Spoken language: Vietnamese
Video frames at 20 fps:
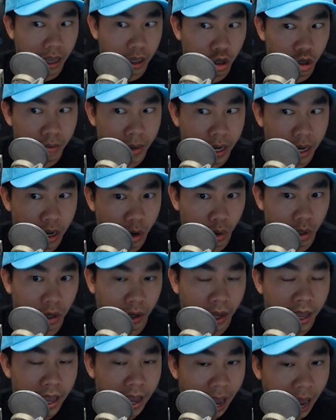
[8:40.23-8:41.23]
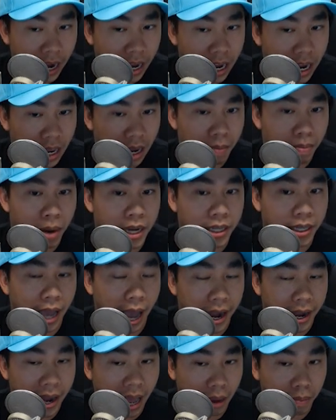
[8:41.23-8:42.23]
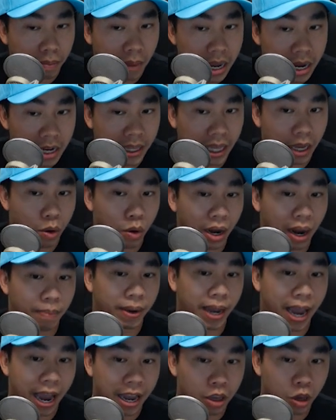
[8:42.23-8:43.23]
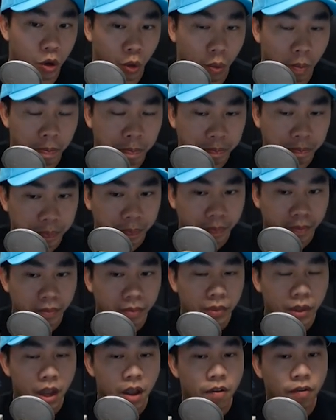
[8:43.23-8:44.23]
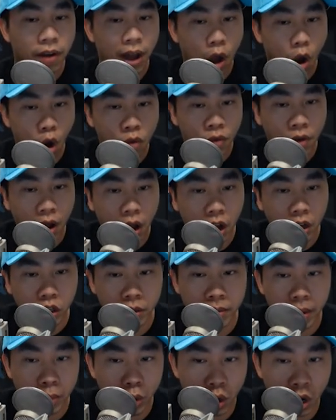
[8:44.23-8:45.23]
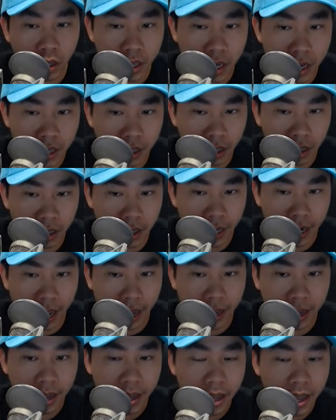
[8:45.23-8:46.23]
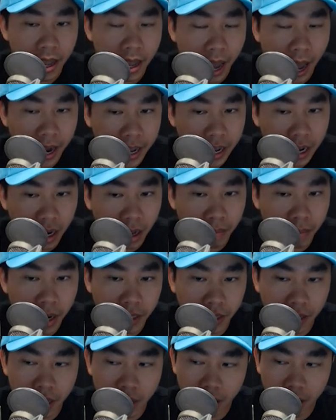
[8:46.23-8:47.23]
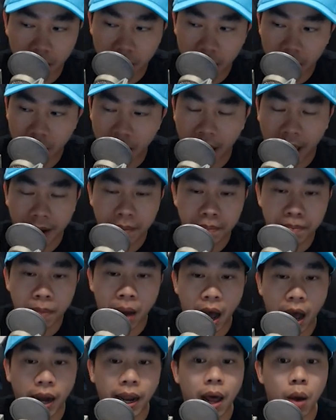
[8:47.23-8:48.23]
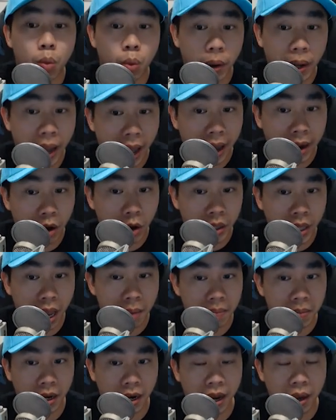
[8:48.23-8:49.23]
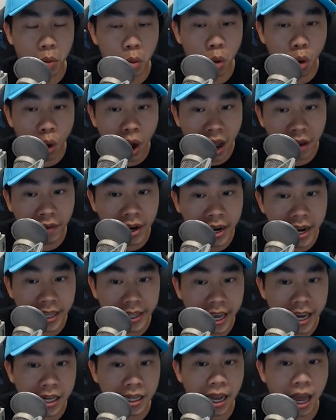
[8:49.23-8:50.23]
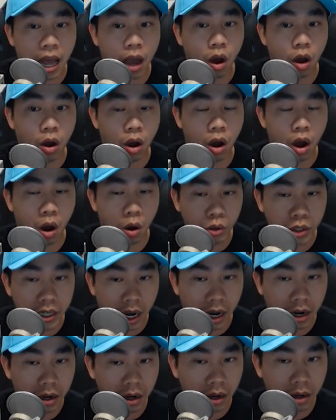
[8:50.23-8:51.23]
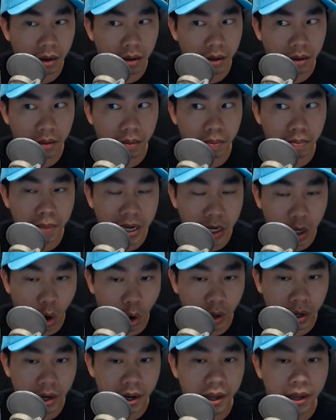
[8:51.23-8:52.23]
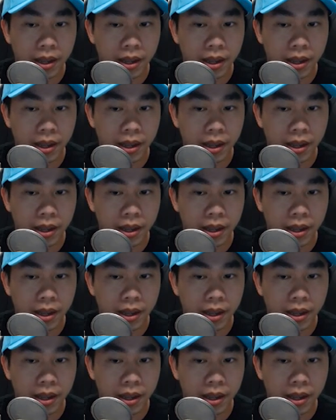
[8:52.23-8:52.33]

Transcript: chị mình hiểu được anh Elon Musk ảnh đang bị người ta hiểu lầm khá nhiều và overall chị mình muốn nói tới như, như thế này anh Elon Musk đó ảnh mở lòng cái ảnh nói thêm nữa là ngoài vấn đề Tesla hỗ trợ Bitcoin